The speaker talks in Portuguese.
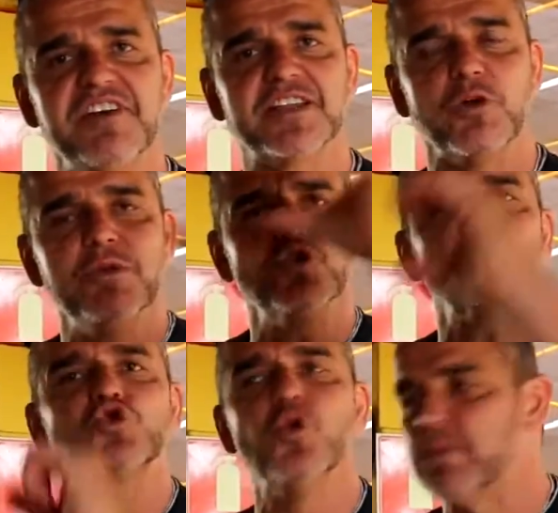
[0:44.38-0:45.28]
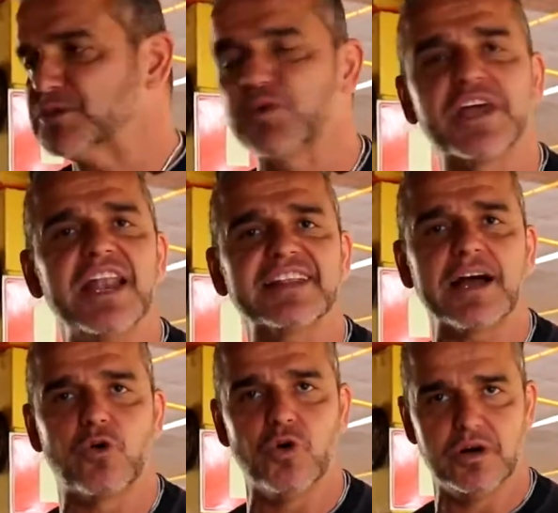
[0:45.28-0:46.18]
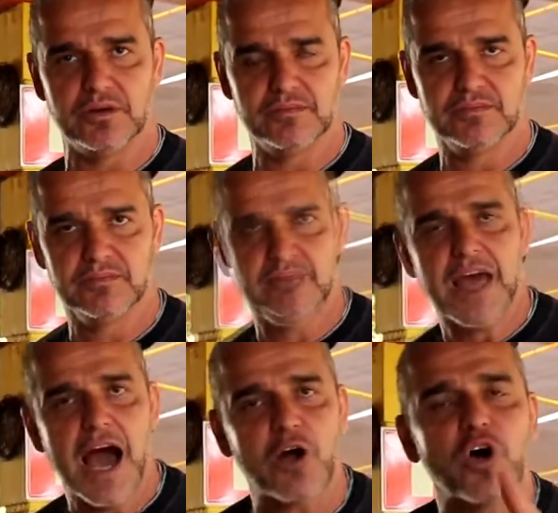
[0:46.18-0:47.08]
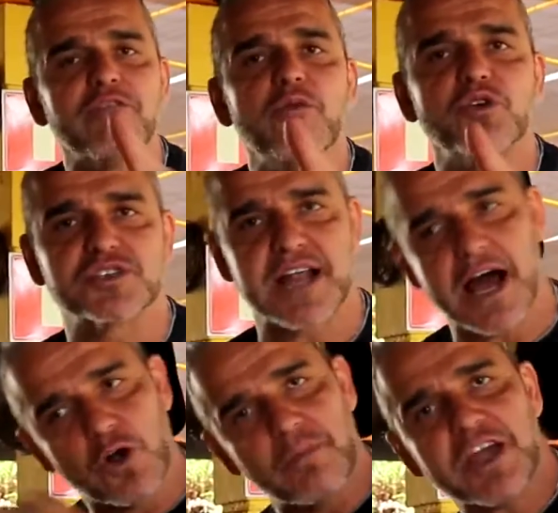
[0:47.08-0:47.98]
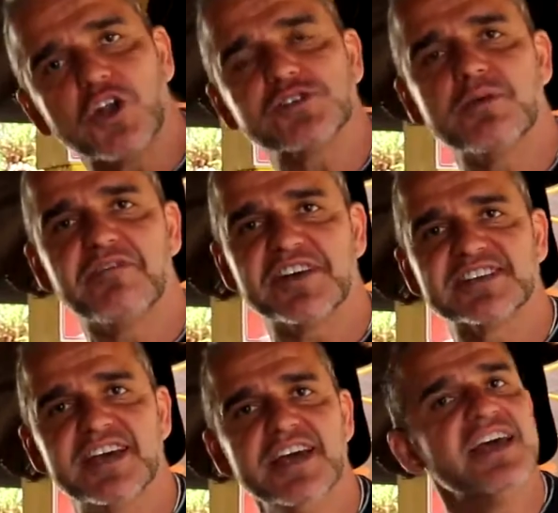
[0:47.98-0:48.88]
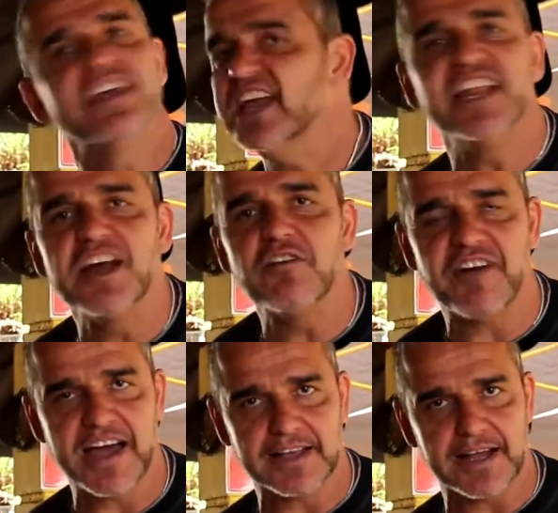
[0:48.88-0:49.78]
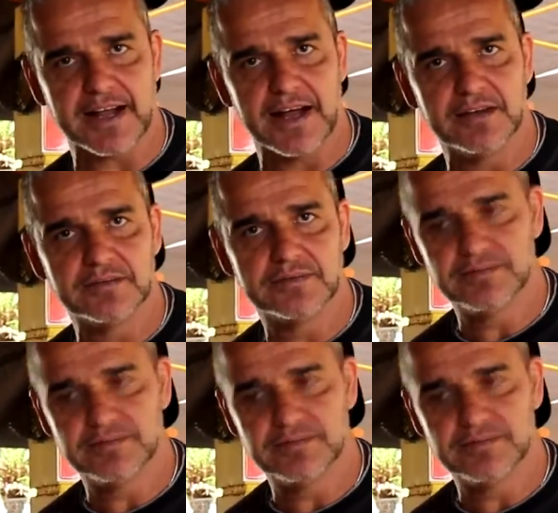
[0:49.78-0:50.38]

inventam mil desculpas porque ele atacou. Agora eu vou mostrar como é que nós vamos fazer e ele não vai atacar.